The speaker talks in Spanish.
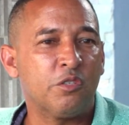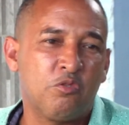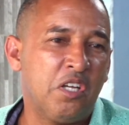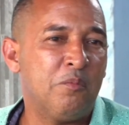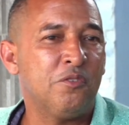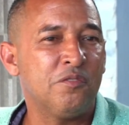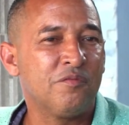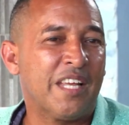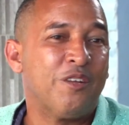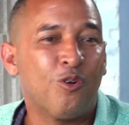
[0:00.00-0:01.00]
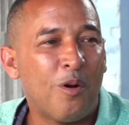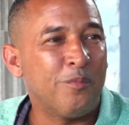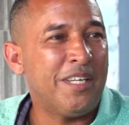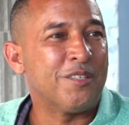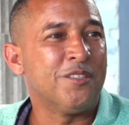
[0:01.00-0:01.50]
de turismo, que yo lo
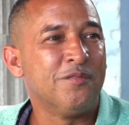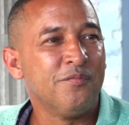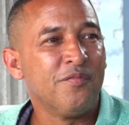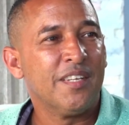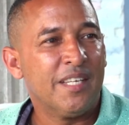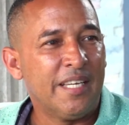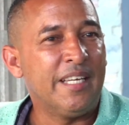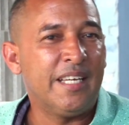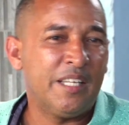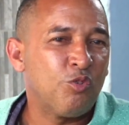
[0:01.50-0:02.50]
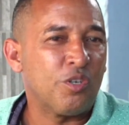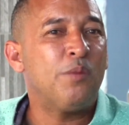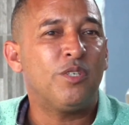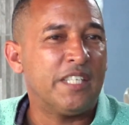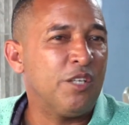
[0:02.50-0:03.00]
admiro, y en
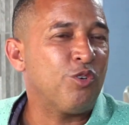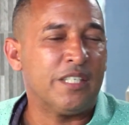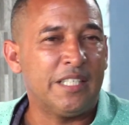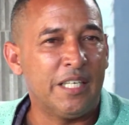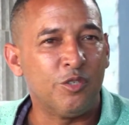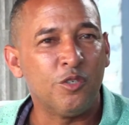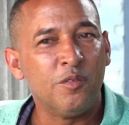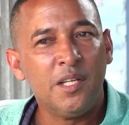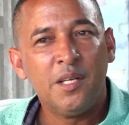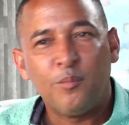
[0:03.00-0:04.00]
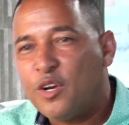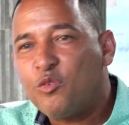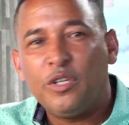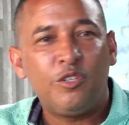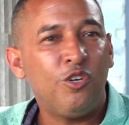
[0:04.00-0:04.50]
turismo ha seguido creciendo. Pero
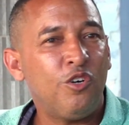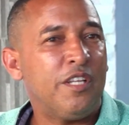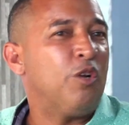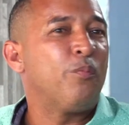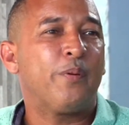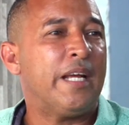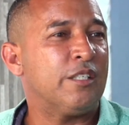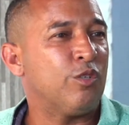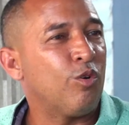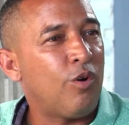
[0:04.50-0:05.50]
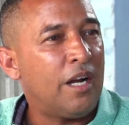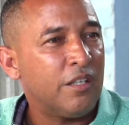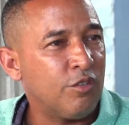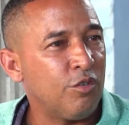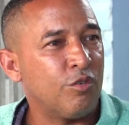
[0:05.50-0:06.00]
en cuestión de los precios, los
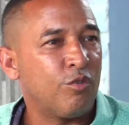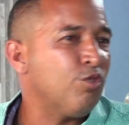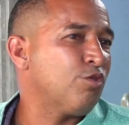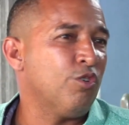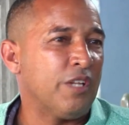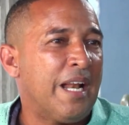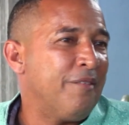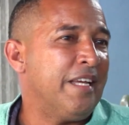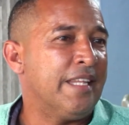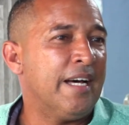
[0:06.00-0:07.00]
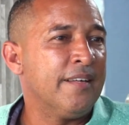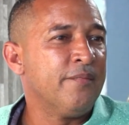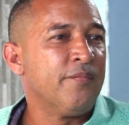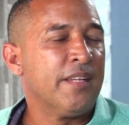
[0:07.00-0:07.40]
altos costos de la vida,